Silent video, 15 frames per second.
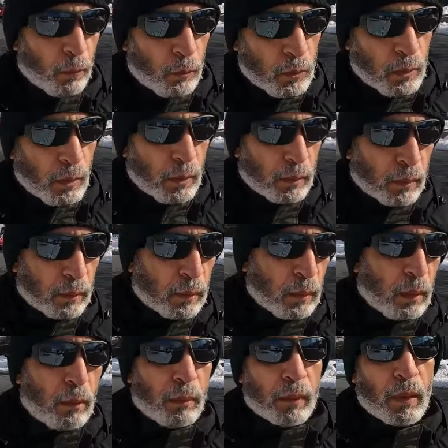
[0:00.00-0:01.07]
وساعات
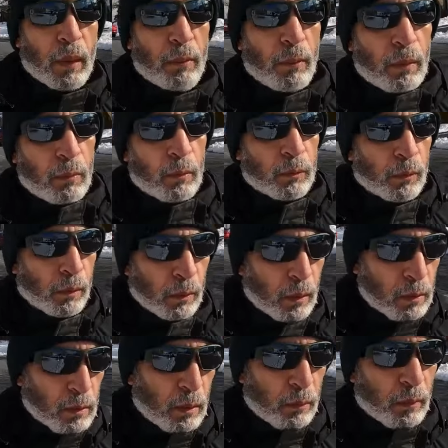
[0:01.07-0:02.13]
كتير لما بتكلم عن مواضيع
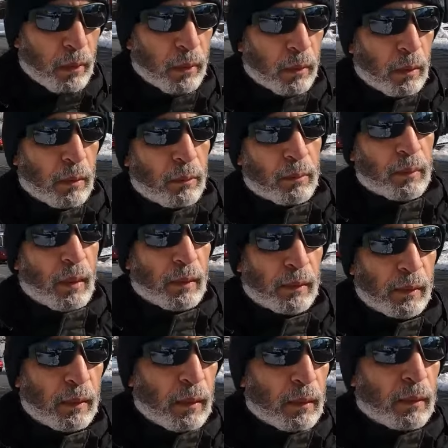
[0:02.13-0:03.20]
خاصه بالهجره
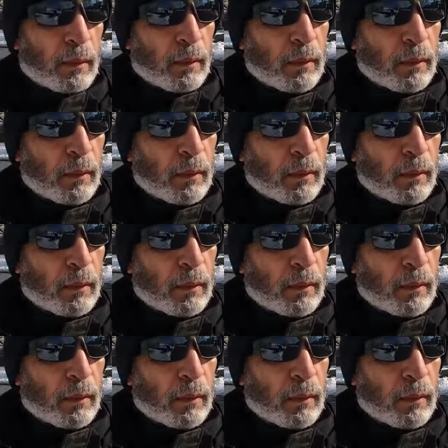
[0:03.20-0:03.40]
تحديدا